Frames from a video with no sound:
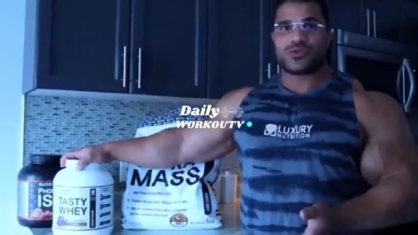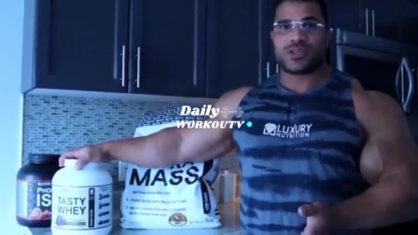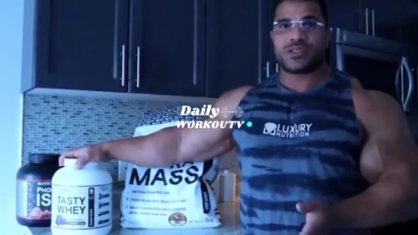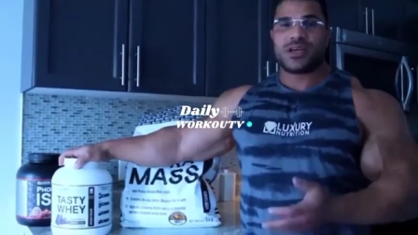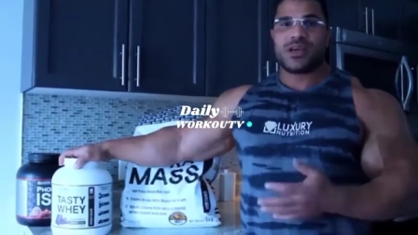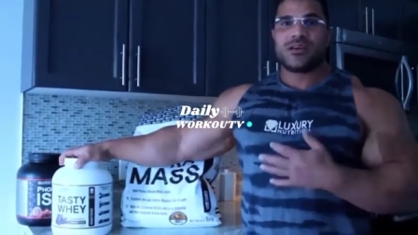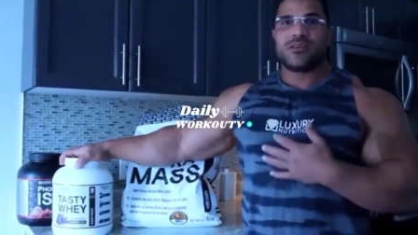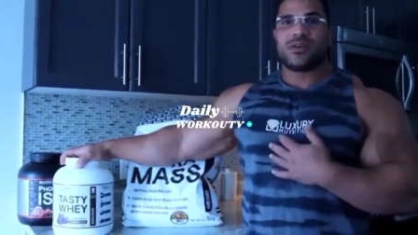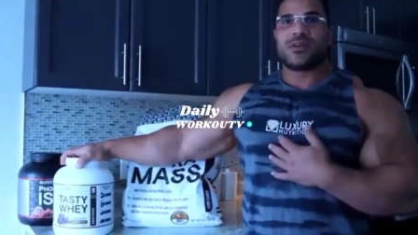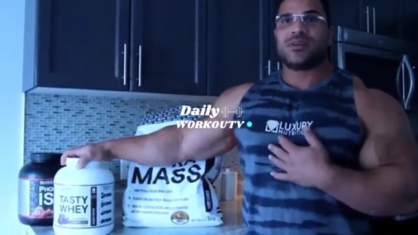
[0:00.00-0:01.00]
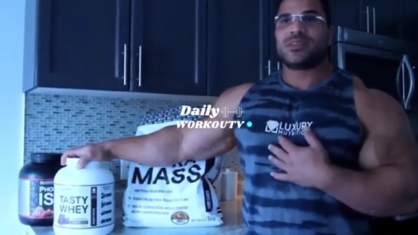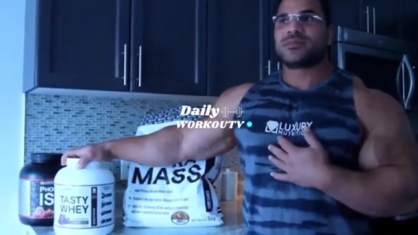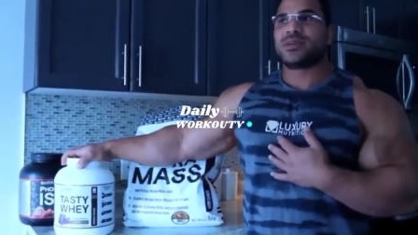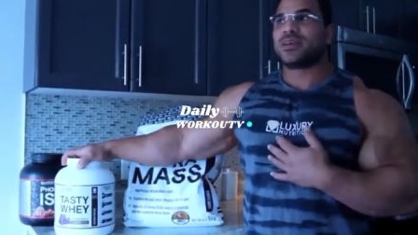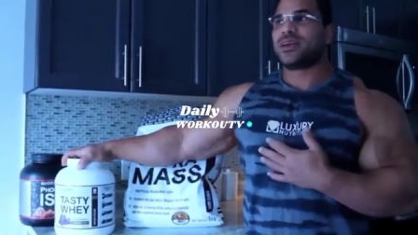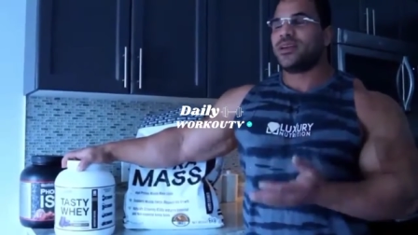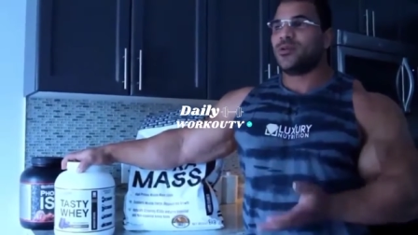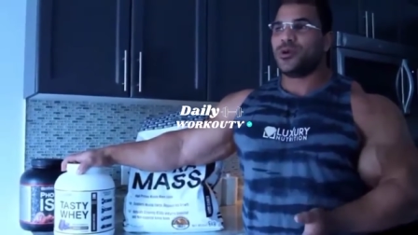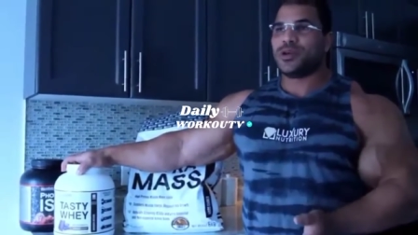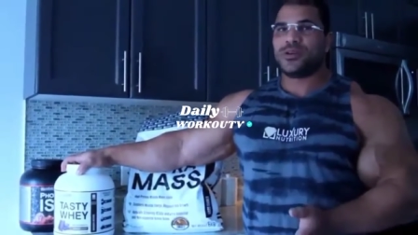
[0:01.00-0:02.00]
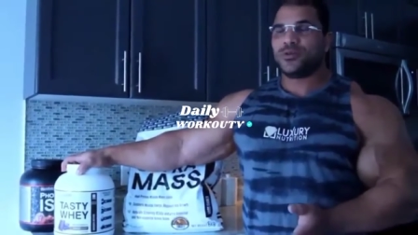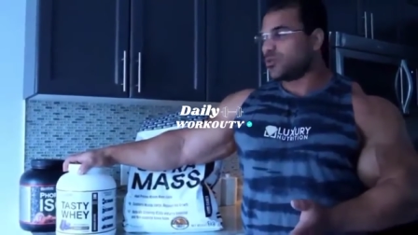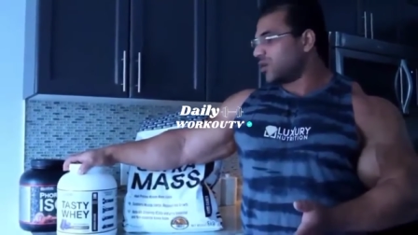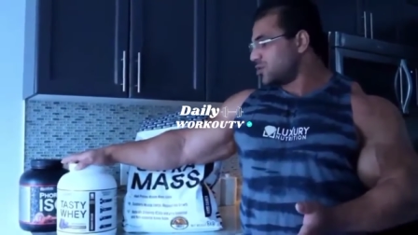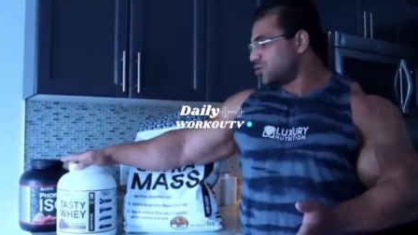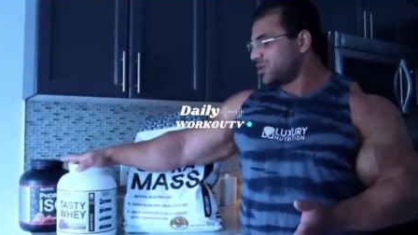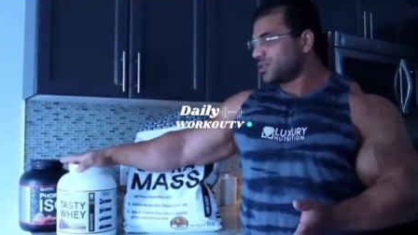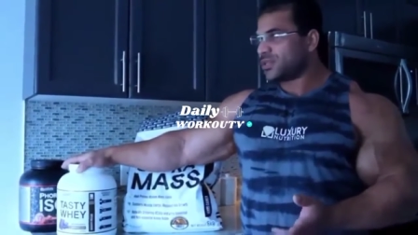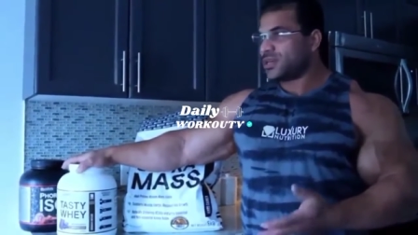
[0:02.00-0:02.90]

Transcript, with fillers: فات فانا بالنسبه ليا الواي والايزوليت